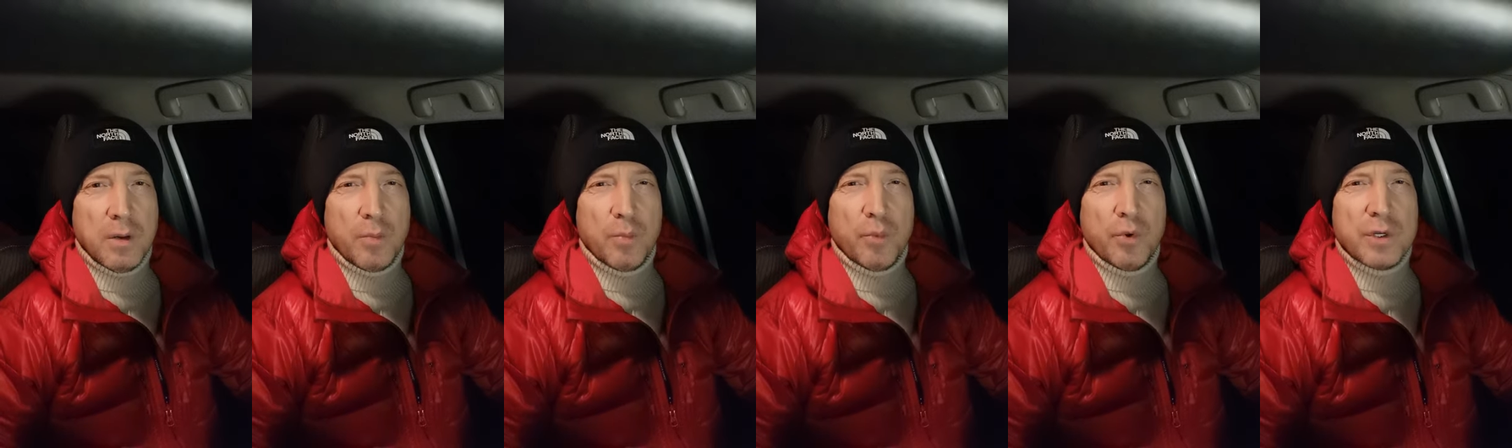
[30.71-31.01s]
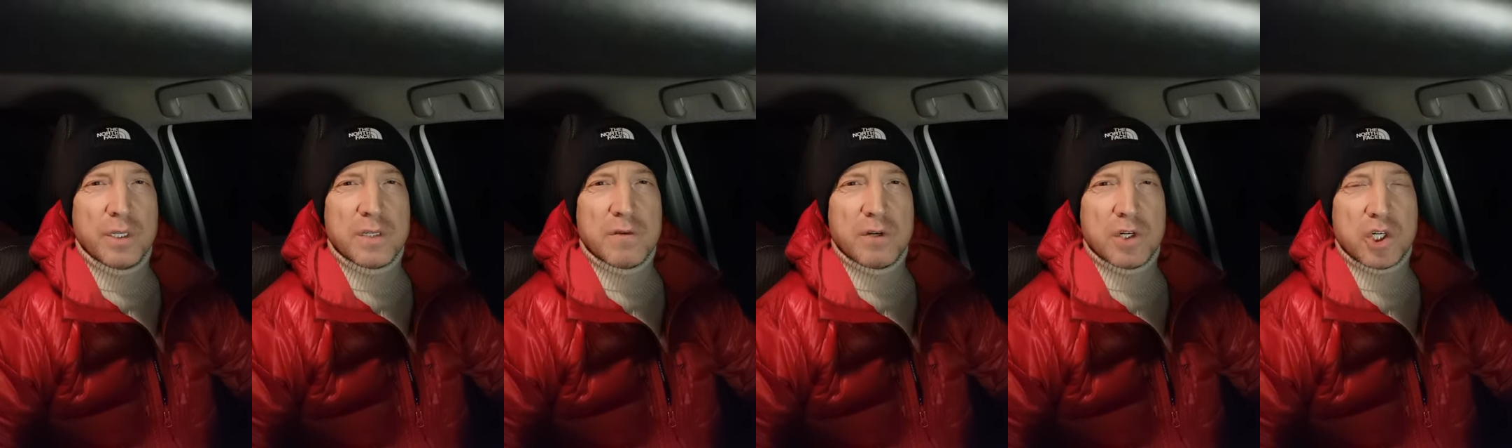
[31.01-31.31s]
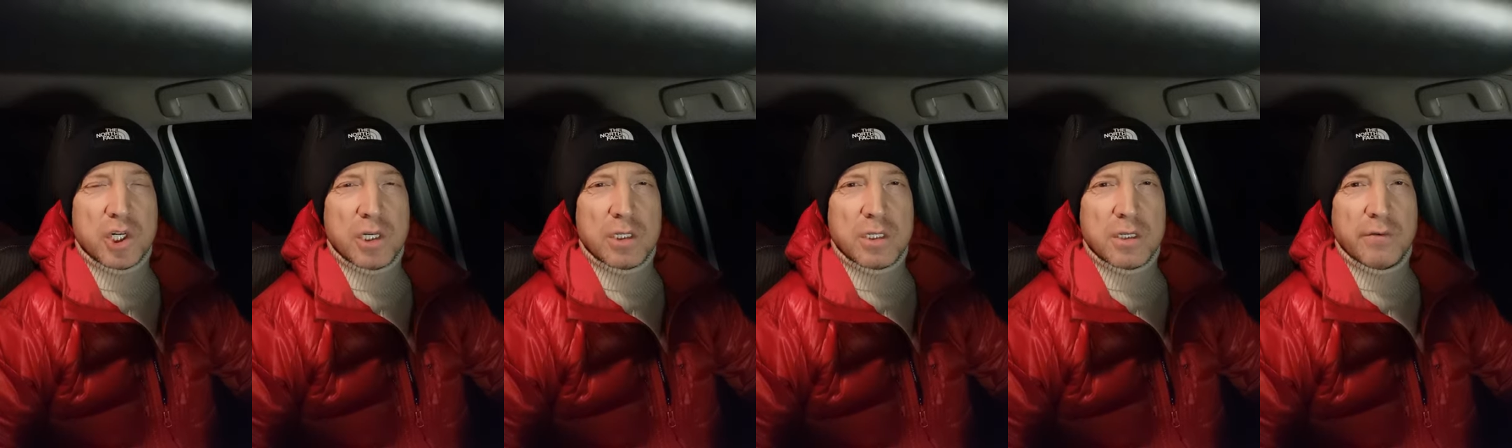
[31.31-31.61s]
будет
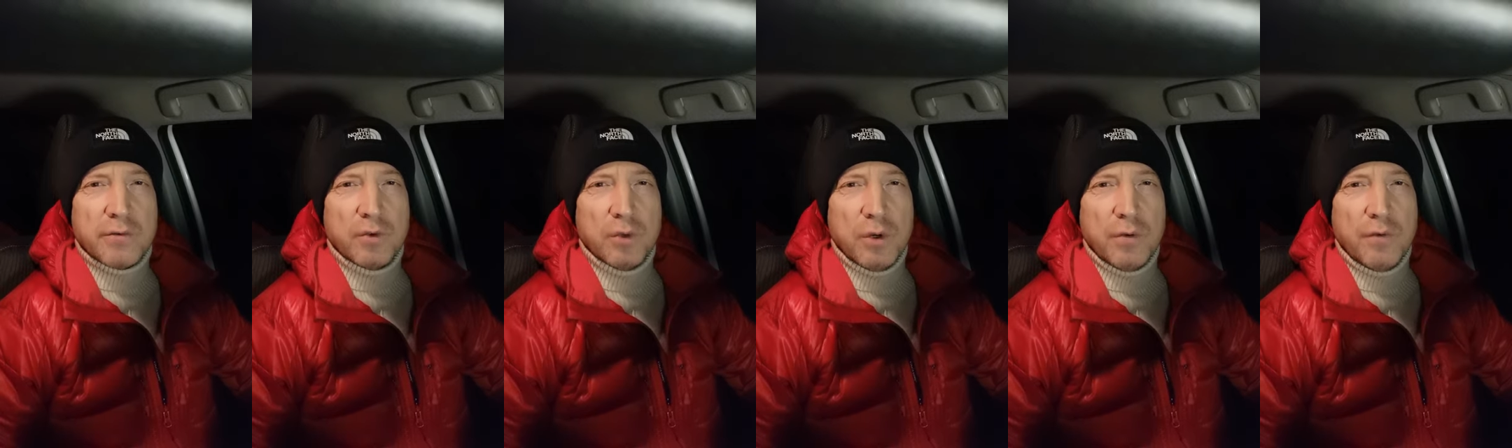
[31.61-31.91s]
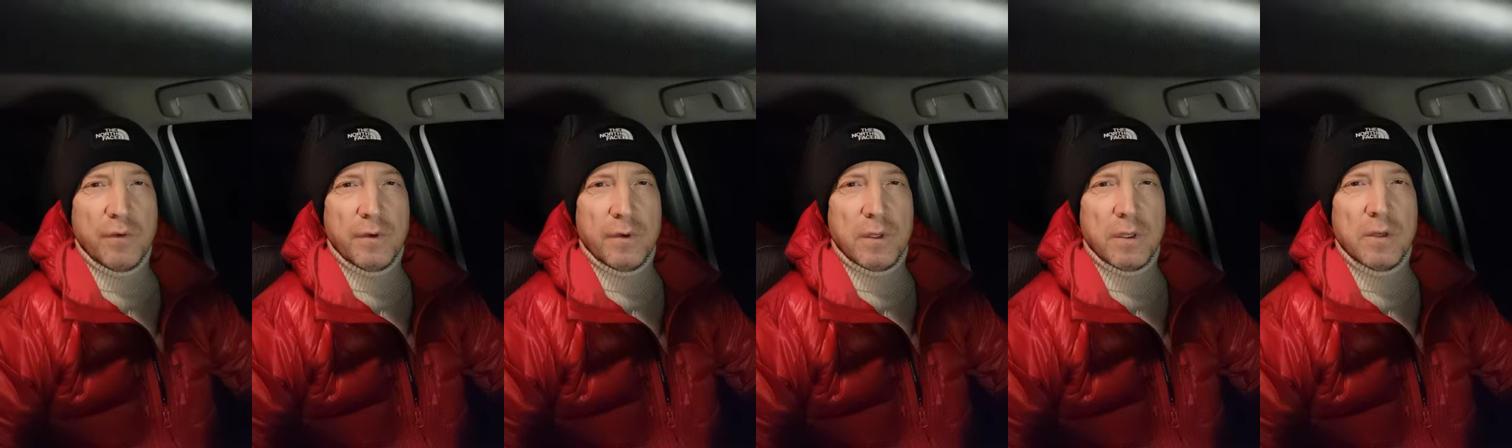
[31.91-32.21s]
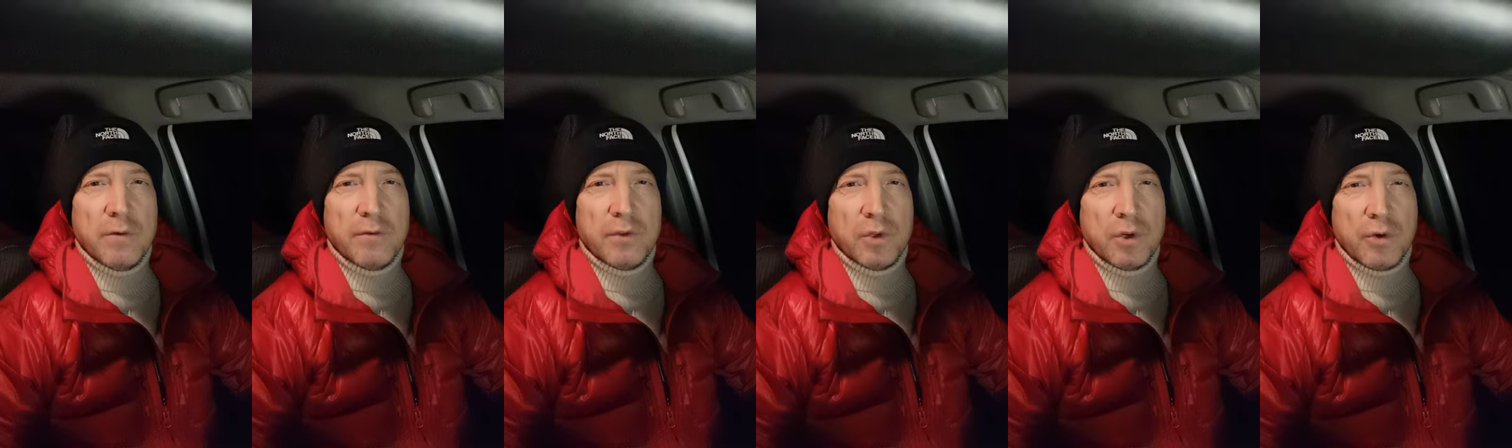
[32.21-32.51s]
свершаться вновь
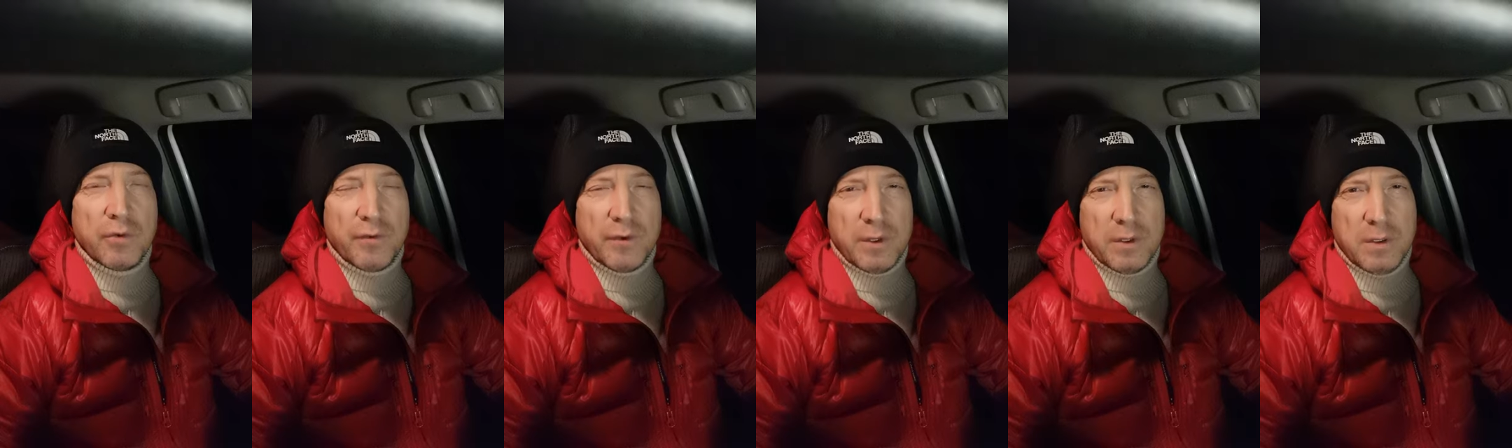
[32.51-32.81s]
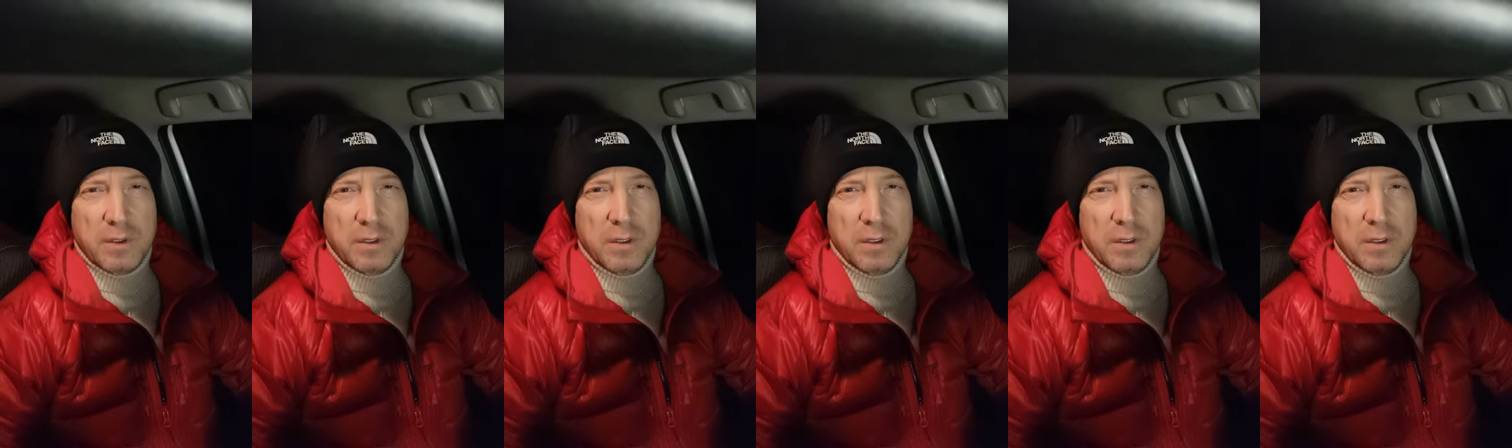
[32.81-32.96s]
и вновь.